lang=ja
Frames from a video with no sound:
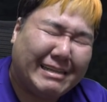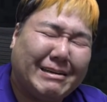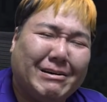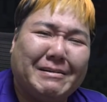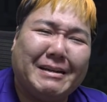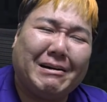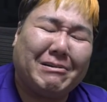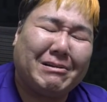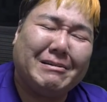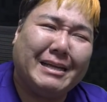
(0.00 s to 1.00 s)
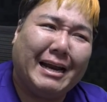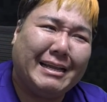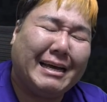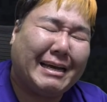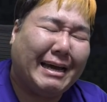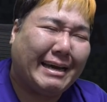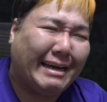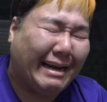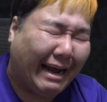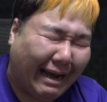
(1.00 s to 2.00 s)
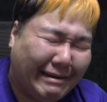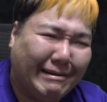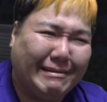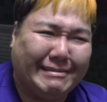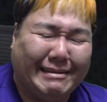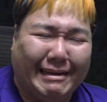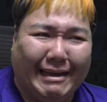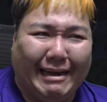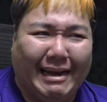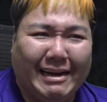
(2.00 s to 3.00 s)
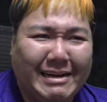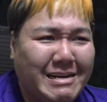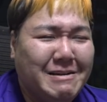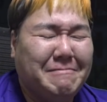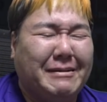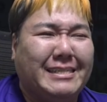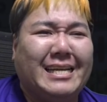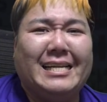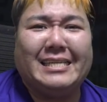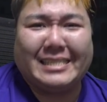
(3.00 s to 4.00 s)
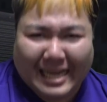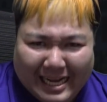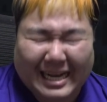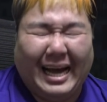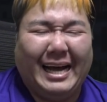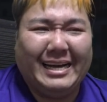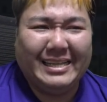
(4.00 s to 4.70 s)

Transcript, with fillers: でこんなことにならなきゃいけないのって、みんなでさ